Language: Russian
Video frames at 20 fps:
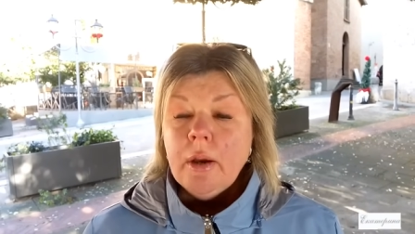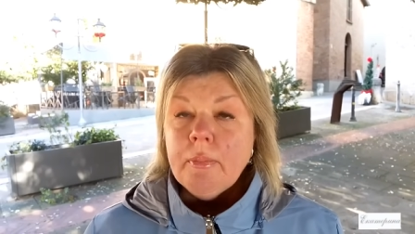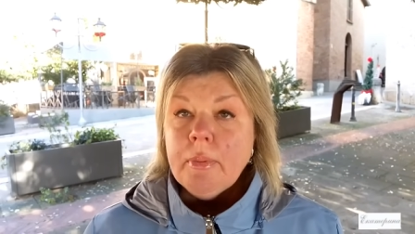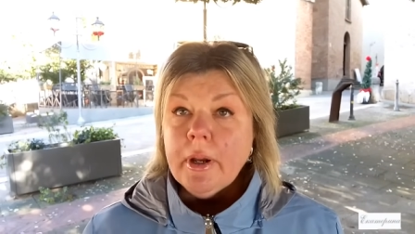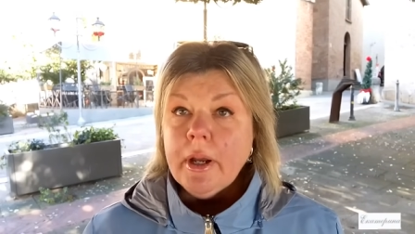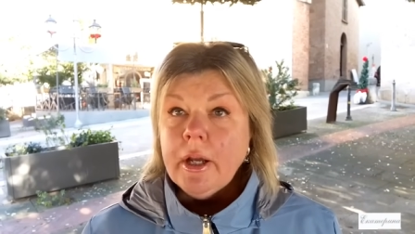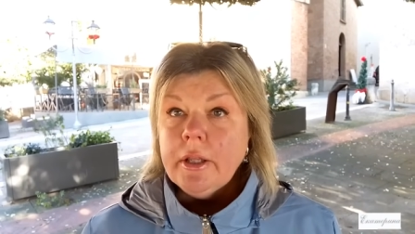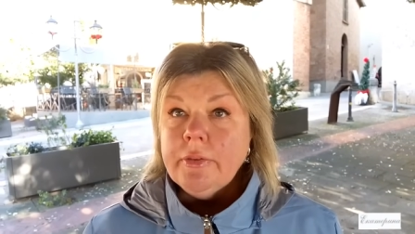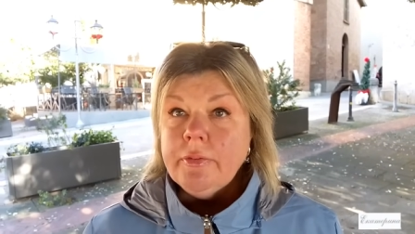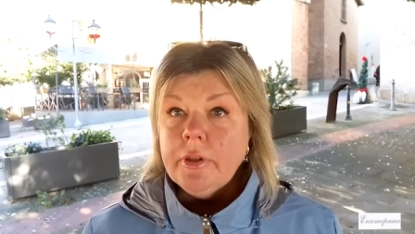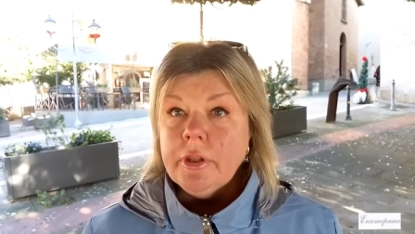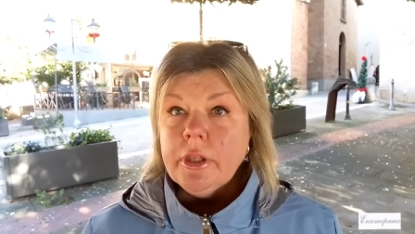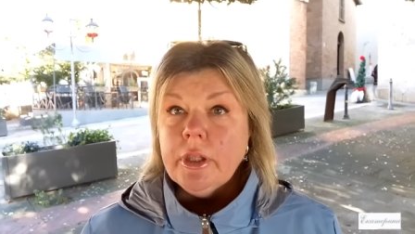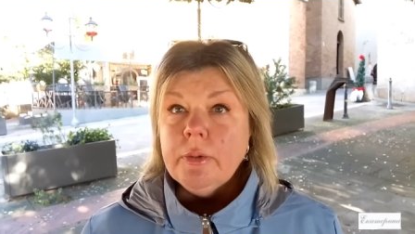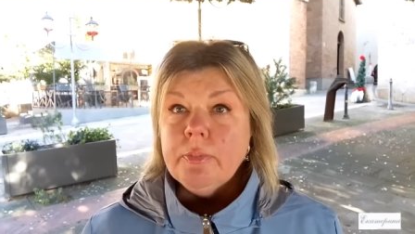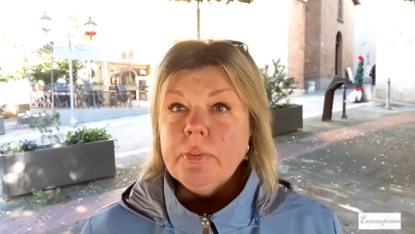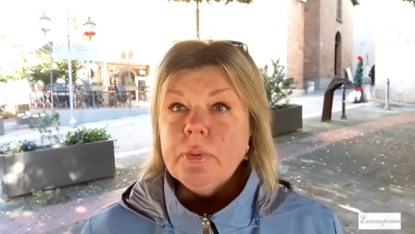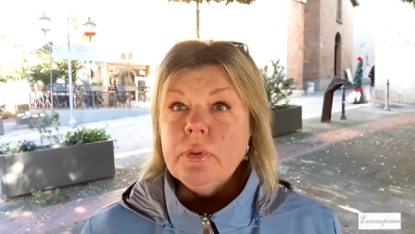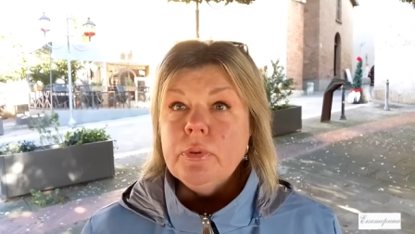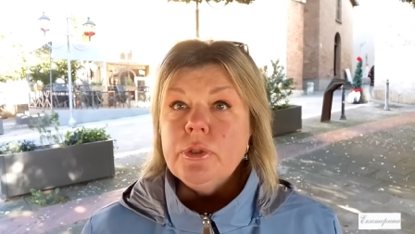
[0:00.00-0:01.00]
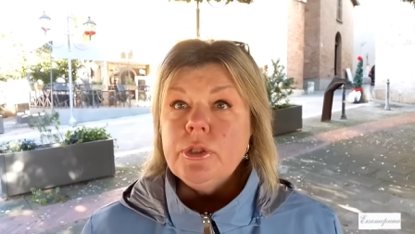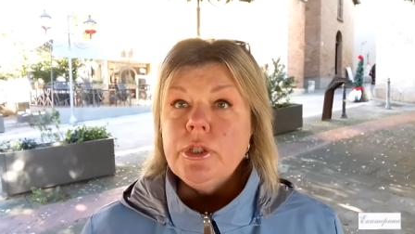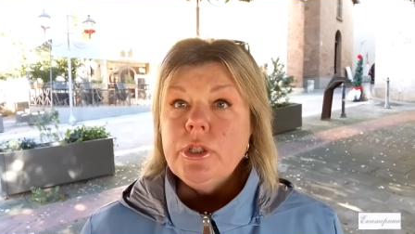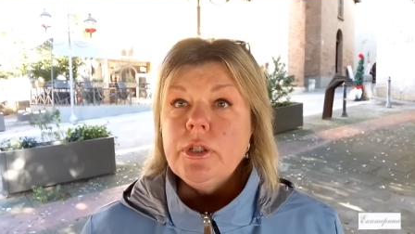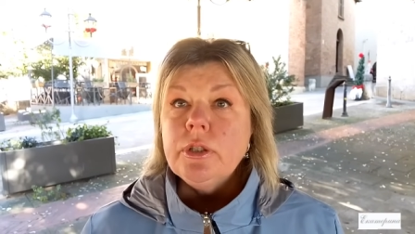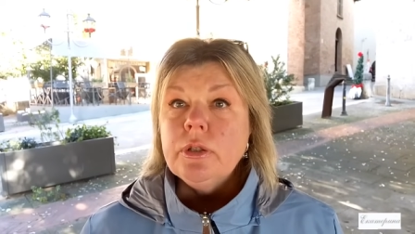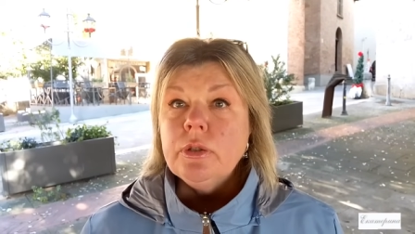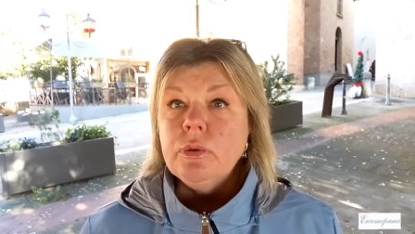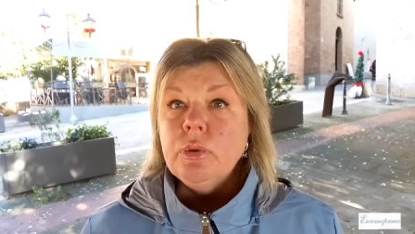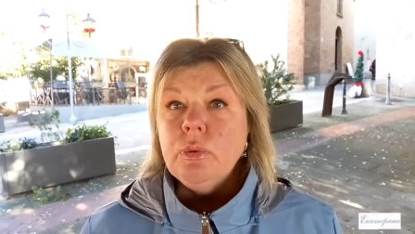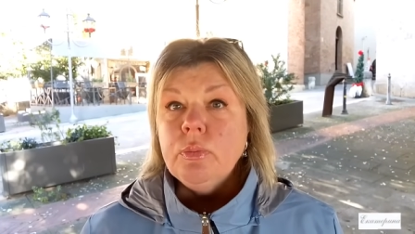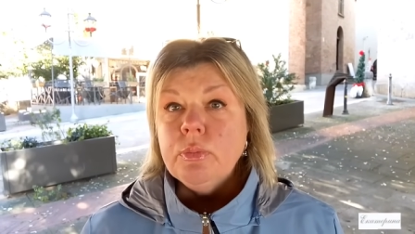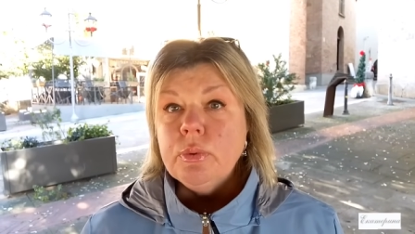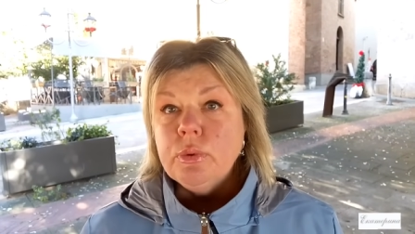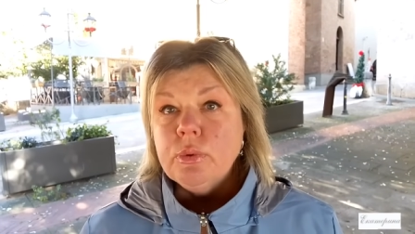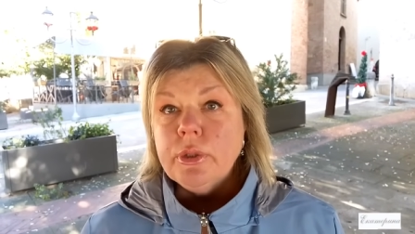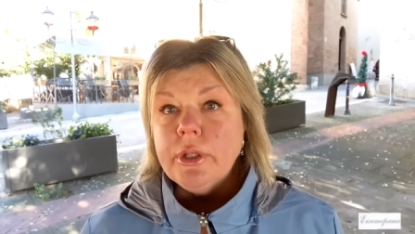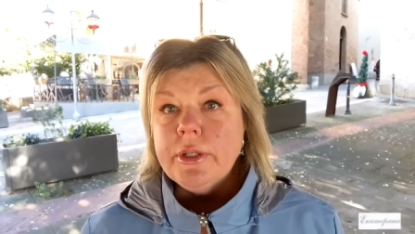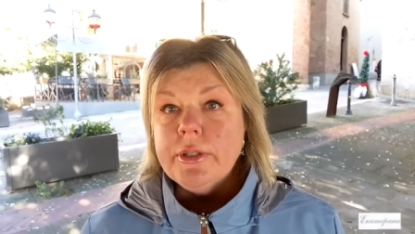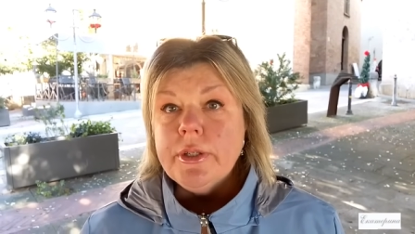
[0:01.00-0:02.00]
Пока ответ не получила, но
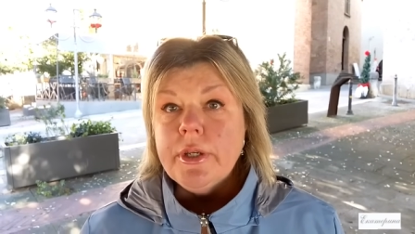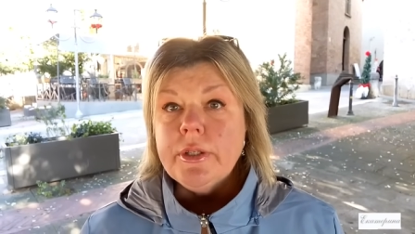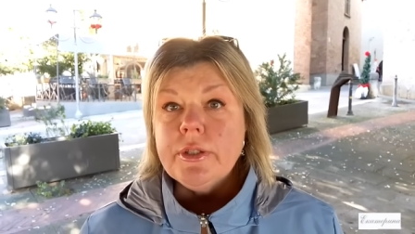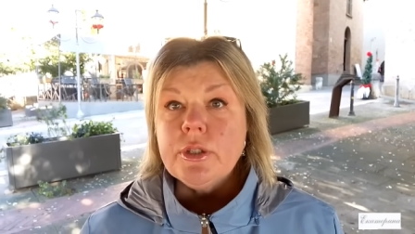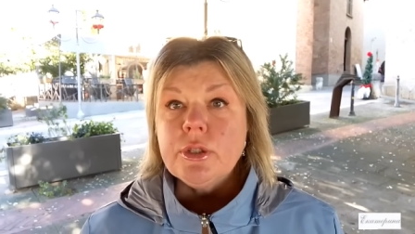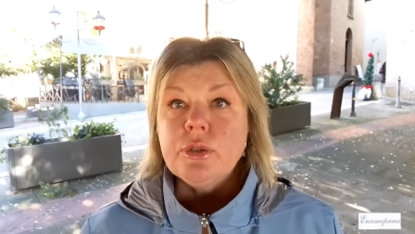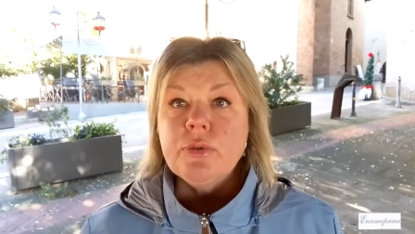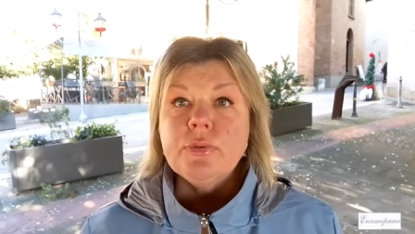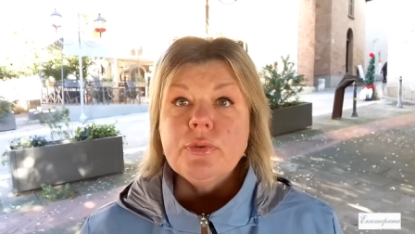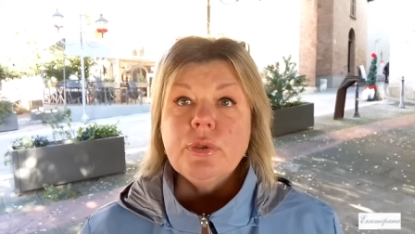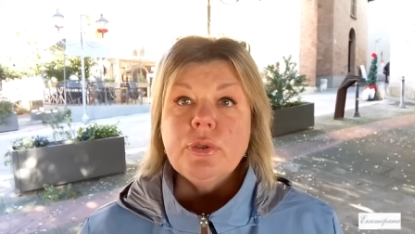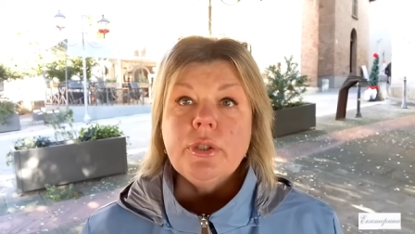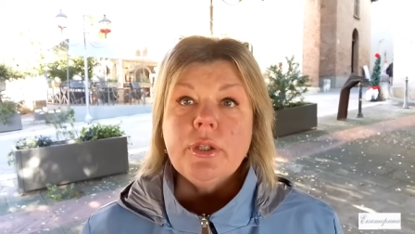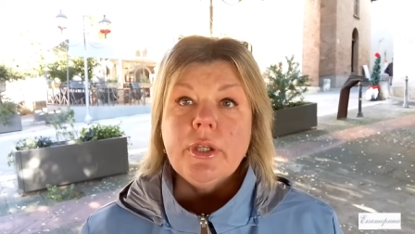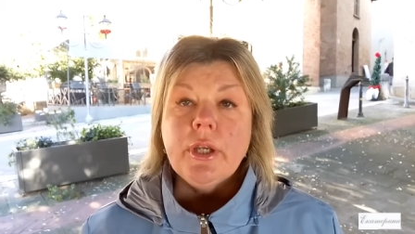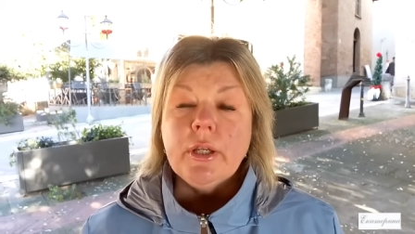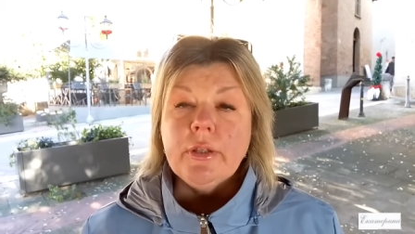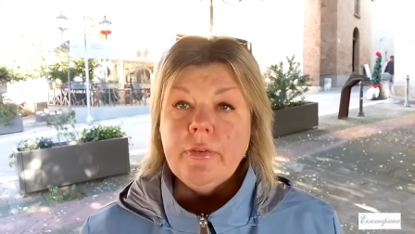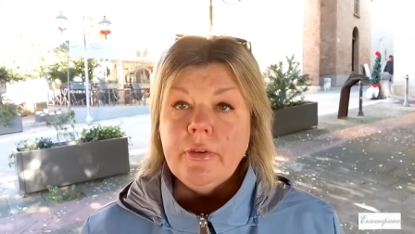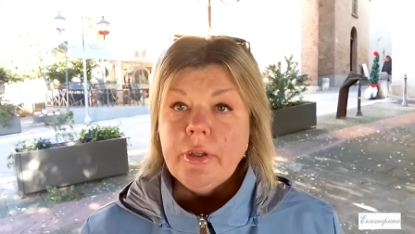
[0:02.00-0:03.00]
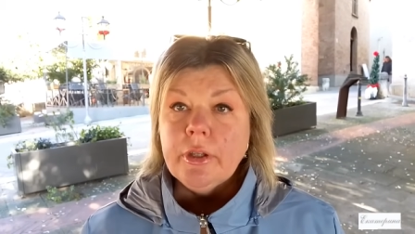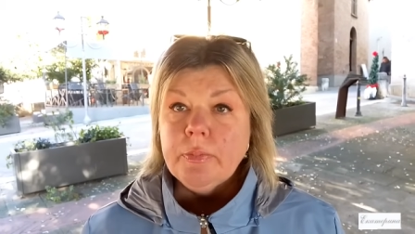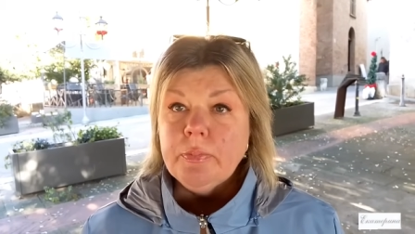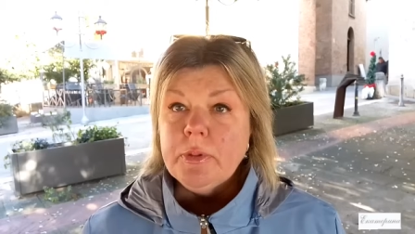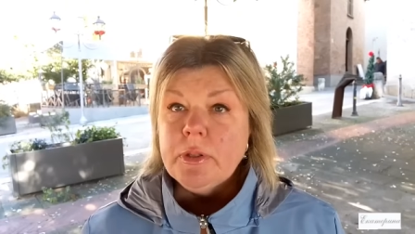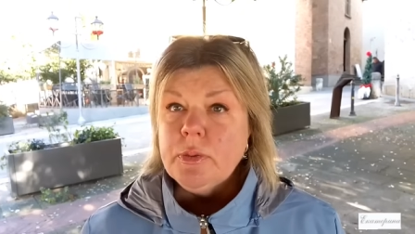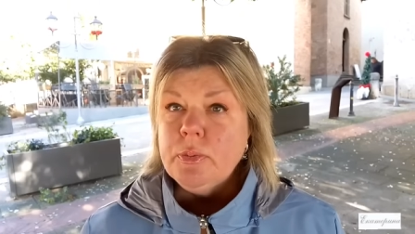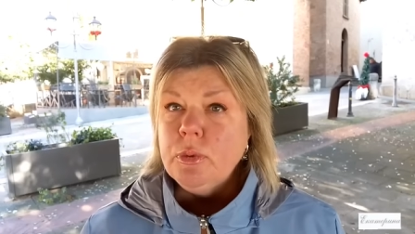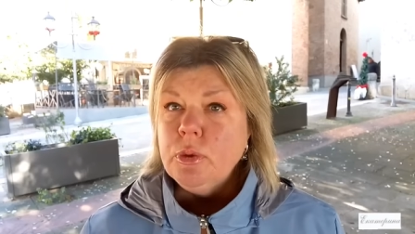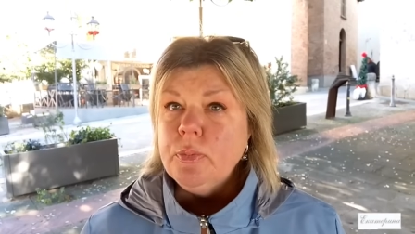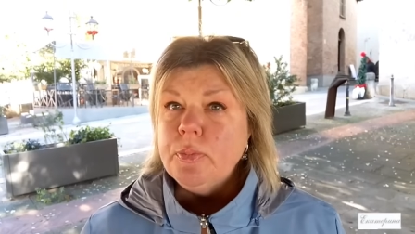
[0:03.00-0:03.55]
буду надеяться, что все-таки ответит письмо.